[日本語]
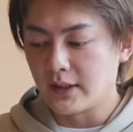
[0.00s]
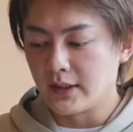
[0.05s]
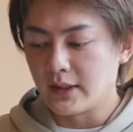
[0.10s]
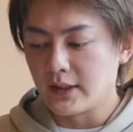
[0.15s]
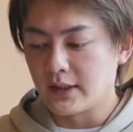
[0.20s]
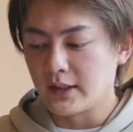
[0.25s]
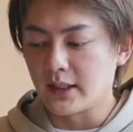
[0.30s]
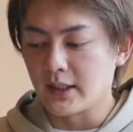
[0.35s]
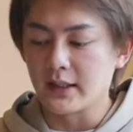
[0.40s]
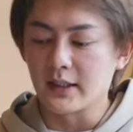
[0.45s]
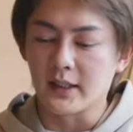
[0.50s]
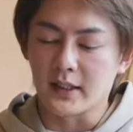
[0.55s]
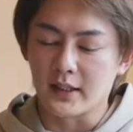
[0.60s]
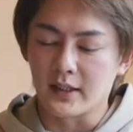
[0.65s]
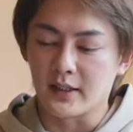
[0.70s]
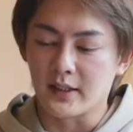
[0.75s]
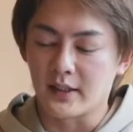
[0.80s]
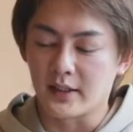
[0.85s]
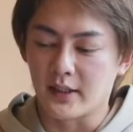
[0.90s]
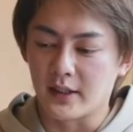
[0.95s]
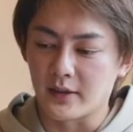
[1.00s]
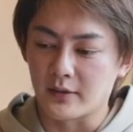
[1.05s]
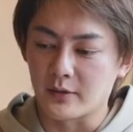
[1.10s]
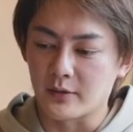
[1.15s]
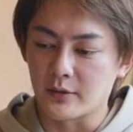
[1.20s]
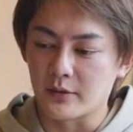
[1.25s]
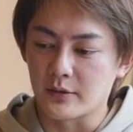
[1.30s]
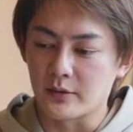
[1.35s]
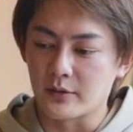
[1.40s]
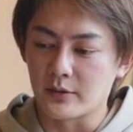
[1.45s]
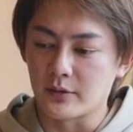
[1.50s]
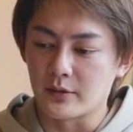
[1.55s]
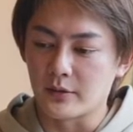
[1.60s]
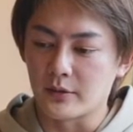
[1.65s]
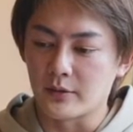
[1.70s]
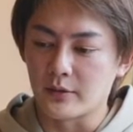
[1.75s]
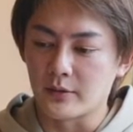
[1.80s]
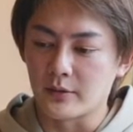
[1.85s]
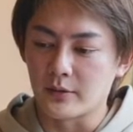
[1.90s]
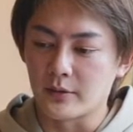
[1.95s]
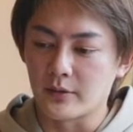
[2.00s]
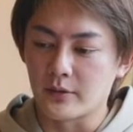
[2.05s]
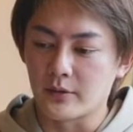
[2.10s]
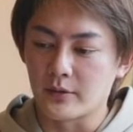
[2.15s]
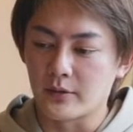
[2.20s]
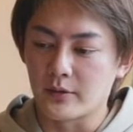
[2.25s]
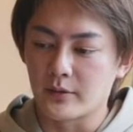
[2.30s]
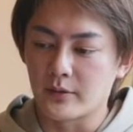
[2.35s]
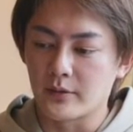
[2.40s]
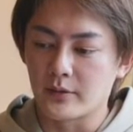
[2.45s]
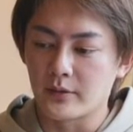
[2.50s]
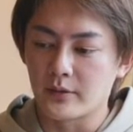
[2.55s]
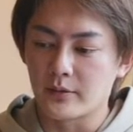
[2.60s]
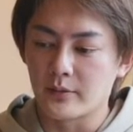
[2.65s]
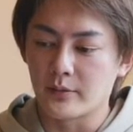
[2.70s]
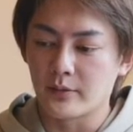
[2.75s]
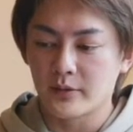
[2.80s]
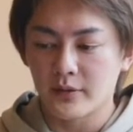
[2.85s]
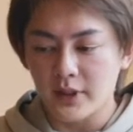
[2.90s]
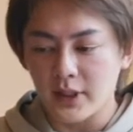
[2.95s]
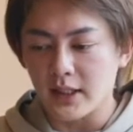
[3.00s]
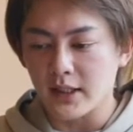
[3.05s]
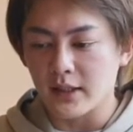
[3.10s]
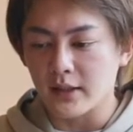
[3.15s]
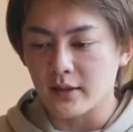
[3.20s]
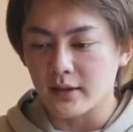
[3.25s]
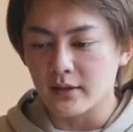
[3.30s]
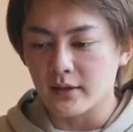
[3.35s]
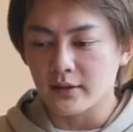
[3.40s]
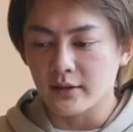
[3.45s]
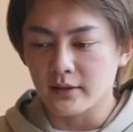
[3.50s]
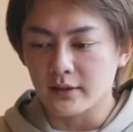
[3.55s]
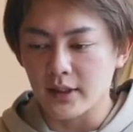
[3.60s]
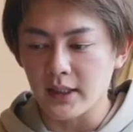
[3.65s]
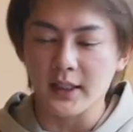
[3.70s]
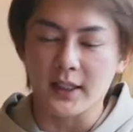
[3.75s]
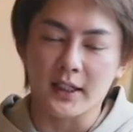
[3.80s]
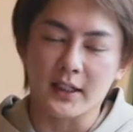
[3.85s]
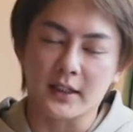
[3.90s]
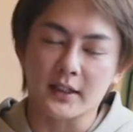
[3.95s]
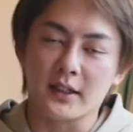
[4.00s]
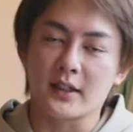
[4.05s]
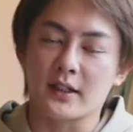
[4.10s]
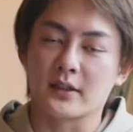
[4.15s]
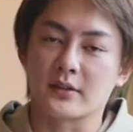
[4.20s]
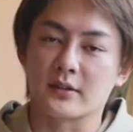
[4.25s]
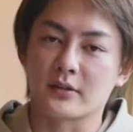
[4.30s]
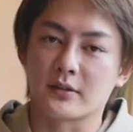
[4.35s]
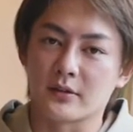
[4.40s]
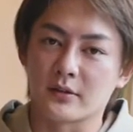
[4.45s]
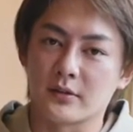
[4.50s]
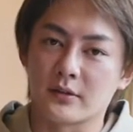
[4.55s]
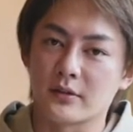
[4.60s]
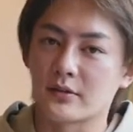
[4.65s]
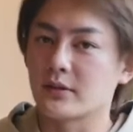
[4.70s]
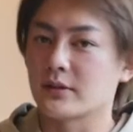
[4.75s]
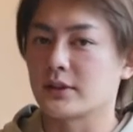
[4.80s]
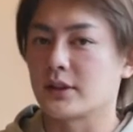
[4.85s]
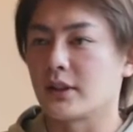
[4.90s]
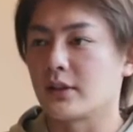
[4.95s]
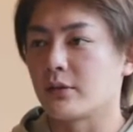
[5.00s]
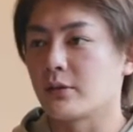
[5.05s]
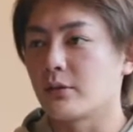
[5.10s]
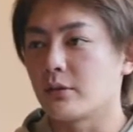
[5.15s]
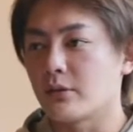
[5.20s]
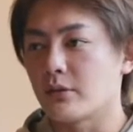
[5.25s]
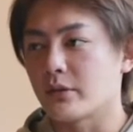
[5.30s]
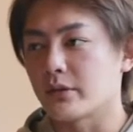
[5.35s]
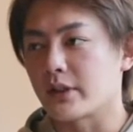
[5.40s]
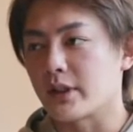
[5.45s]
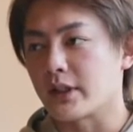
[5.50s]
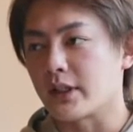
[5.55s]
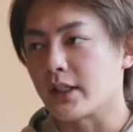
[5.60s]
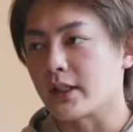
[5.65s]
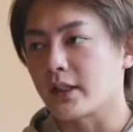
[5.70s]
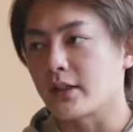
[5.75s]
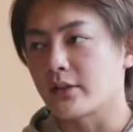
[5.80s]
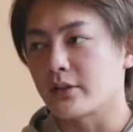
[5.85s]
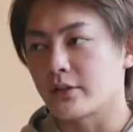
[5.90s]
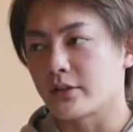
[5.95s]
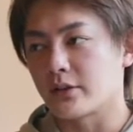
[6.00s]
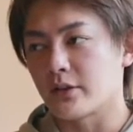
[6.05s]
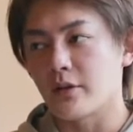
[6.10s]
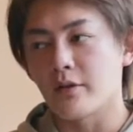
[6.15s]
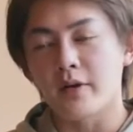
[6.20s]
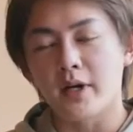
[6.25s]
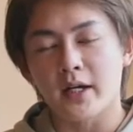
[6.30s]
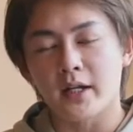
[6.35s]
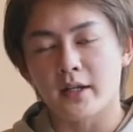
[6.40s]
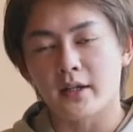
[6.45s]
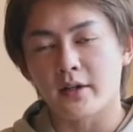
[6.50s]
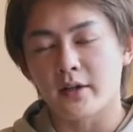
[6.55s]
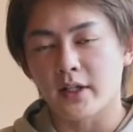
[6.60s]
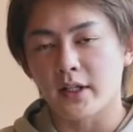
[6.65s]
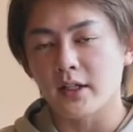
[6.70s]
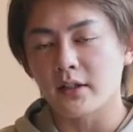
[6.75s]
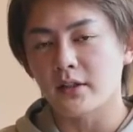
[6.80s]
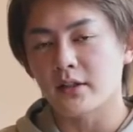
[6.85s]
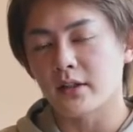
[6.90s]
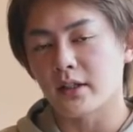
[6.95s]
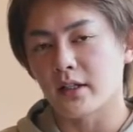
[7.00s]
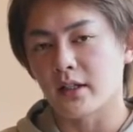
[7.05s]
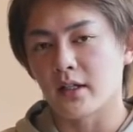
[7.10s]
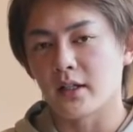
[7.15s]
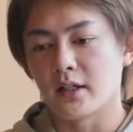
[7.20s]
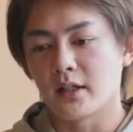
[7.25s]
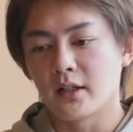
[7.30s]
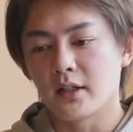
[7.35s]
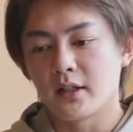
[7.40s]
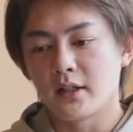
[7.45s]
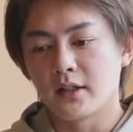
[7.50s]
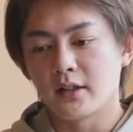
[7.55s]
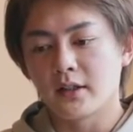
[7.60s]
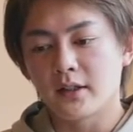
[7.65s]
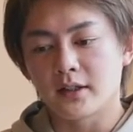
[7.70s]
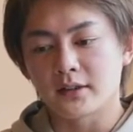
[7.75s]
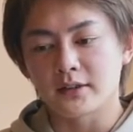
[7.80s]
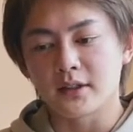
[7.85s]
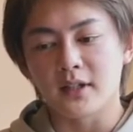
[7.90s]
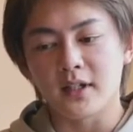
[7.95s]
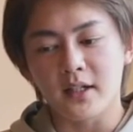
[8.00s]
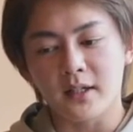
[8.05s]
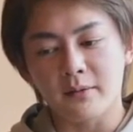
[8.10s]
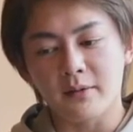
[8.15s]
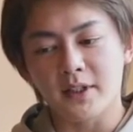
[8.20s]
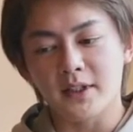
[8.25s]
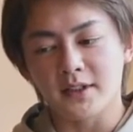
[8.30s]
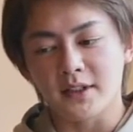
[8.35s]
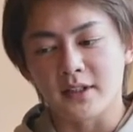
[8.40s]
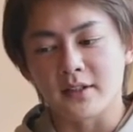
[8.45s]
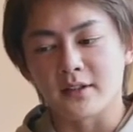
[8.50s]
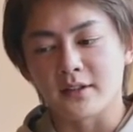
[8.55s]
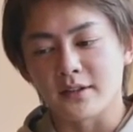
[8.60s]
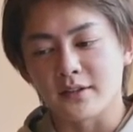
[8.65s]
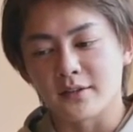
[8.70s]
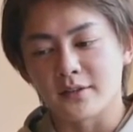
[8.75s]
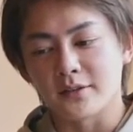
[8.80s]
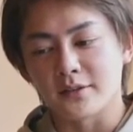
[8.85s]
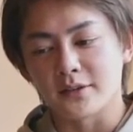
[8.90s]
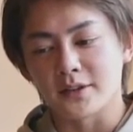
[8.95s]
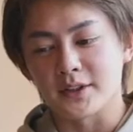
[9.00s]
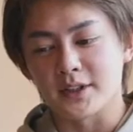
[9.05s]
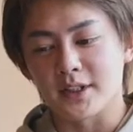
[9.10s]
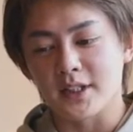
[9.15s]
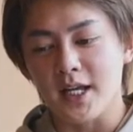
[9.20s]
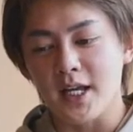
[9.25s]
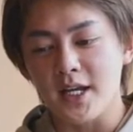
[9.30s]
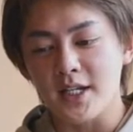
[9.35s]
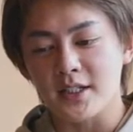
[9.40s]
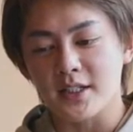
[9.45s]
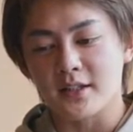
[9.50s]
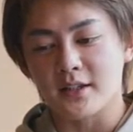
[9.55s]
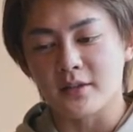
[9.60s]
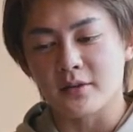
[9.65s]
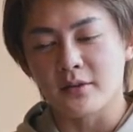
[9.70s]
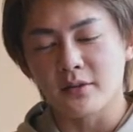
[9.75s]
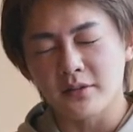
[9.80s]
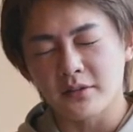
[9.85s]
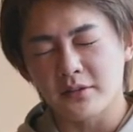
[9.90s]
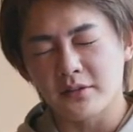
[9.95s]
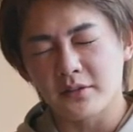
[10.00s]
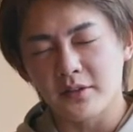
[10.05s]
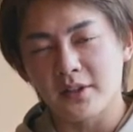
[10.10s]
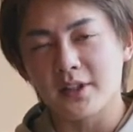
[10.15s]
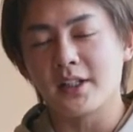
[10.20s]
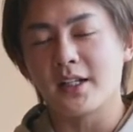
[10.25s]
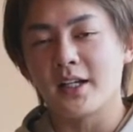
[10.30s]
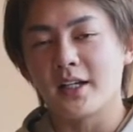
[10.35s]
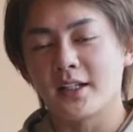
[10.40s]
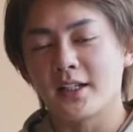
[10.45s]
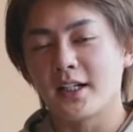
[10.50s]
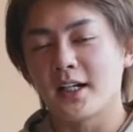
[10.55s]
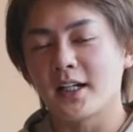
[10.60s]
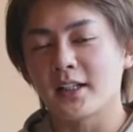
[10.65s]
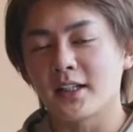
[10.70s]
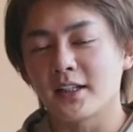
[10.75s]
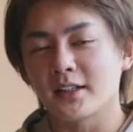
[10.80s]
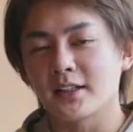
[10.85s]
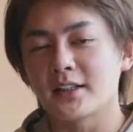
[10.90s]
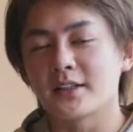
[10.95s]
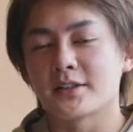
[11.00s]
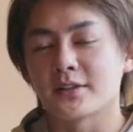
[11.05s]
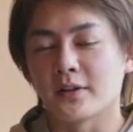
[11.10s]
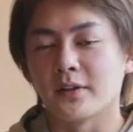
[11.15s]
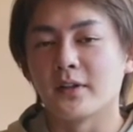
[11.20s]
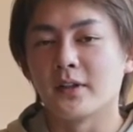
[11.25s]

なんで、あのー、僕は何が言いたいかっていうと奥野さんどうこうって叩くっていうわけではなくてなんか榊原さんと経営者って本当にね日が当たんないんですよ